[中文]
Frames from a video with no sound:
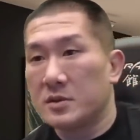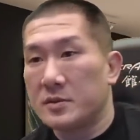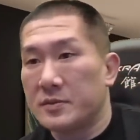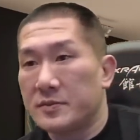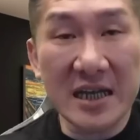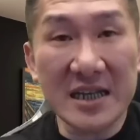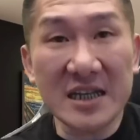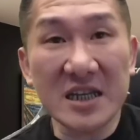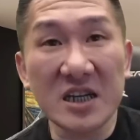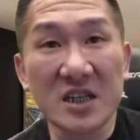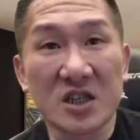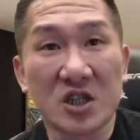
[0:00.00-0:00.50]

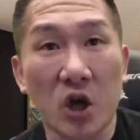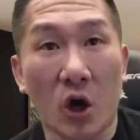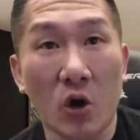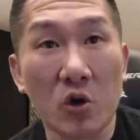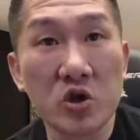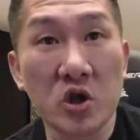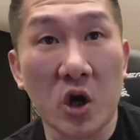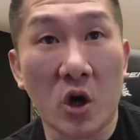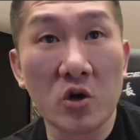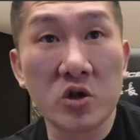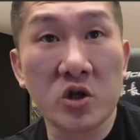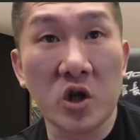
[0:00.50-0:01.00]
那个
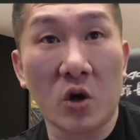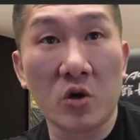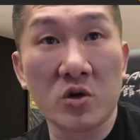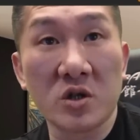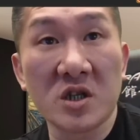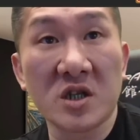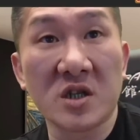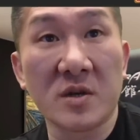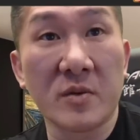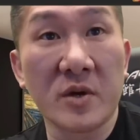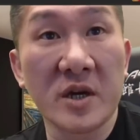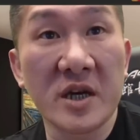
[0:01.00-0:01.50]
重重重
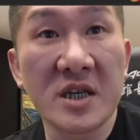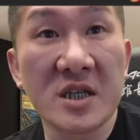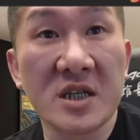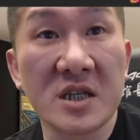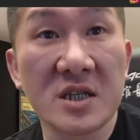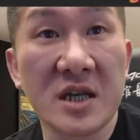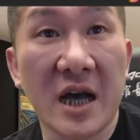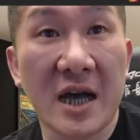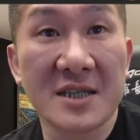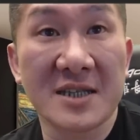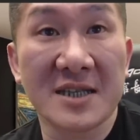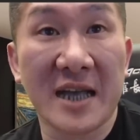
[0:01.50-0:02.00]
是什么意
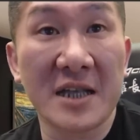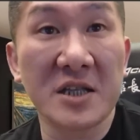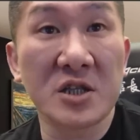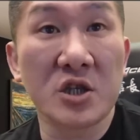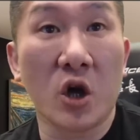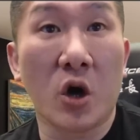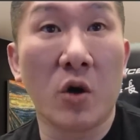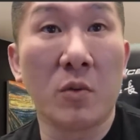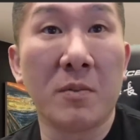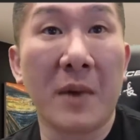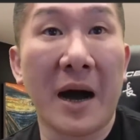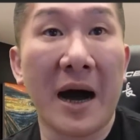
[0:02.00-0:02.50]
思啊？三
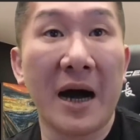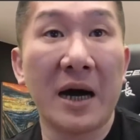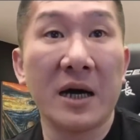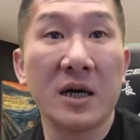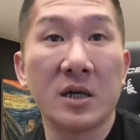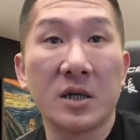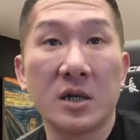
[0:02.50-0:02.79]
重吗？